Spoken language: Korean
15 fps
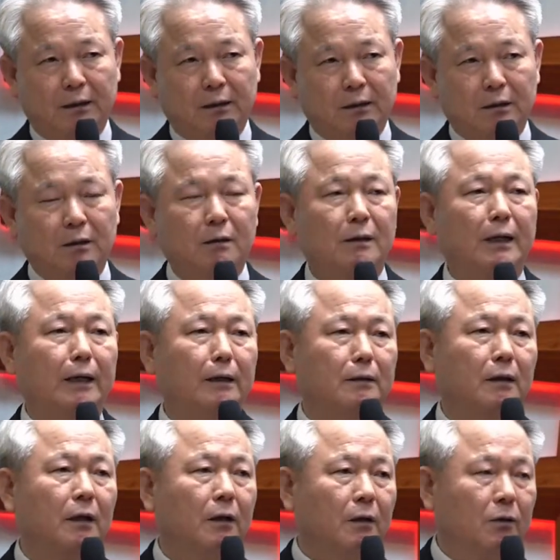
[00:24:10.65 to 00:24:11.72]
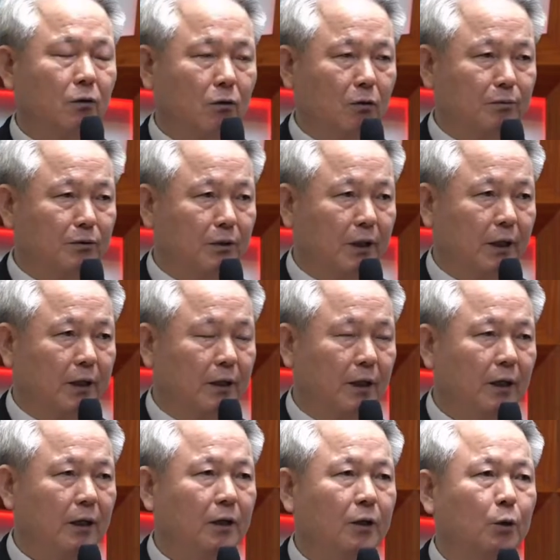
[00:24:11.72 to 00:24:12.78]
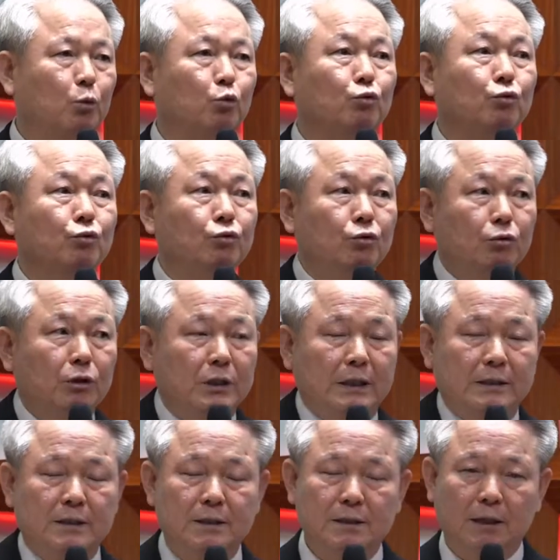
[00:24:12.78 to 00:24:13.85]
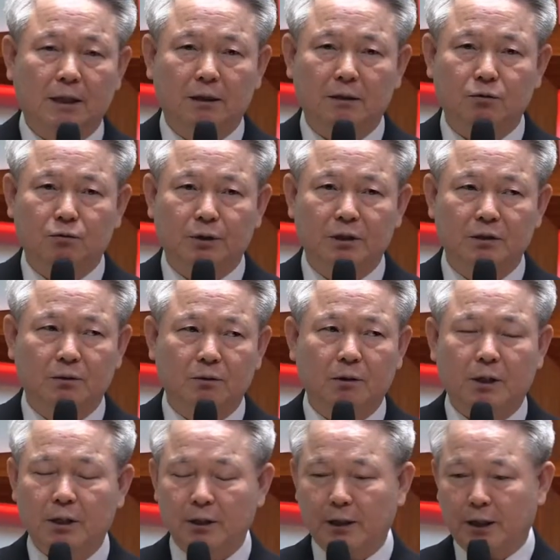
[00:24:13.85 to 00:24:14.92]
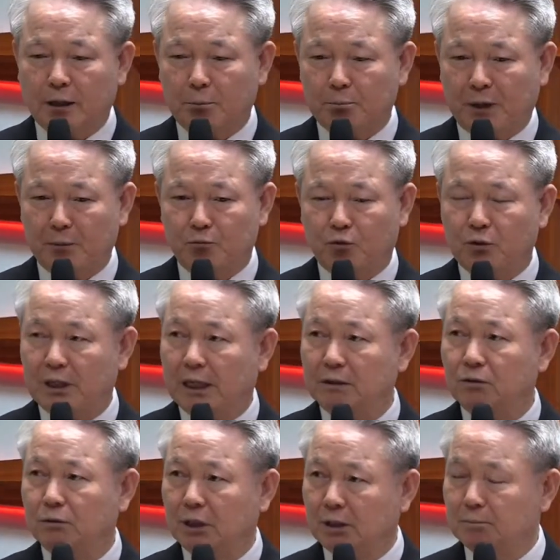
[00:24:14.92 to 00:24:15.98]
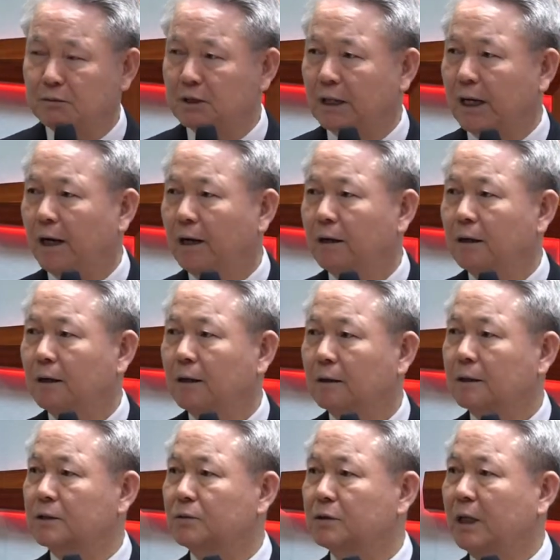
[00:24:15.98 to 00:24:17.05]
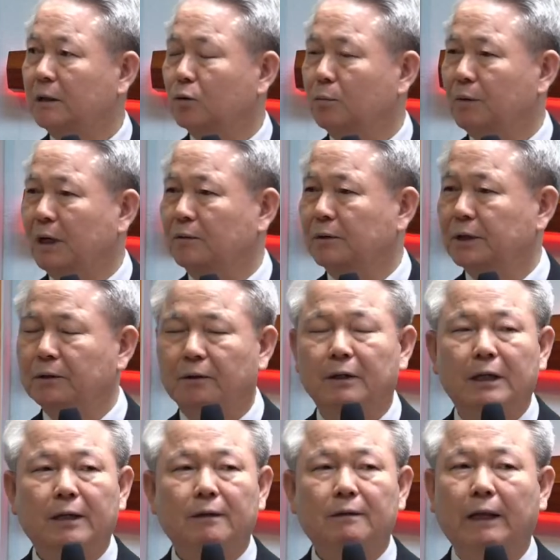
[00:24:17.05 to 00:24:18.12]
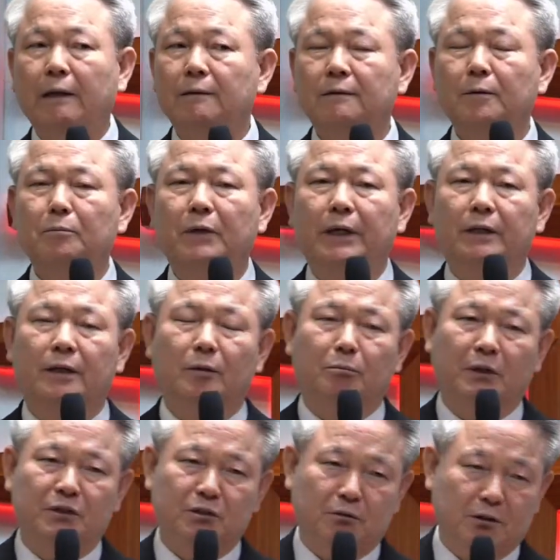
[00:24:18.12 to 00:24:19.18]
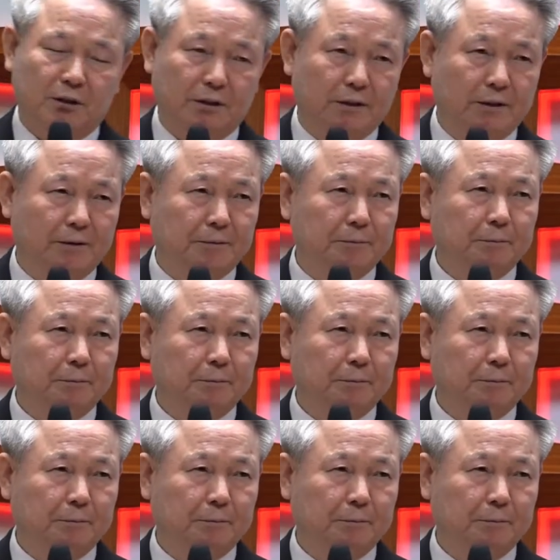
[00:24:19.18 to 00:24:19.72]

그러나 나는 여러분들에게 누를 끼치지 않기 위해서 내가 밤과 낮으로 일합니다. 그래서 사도 바울이요. 텐트 메이킹 미시널이에요.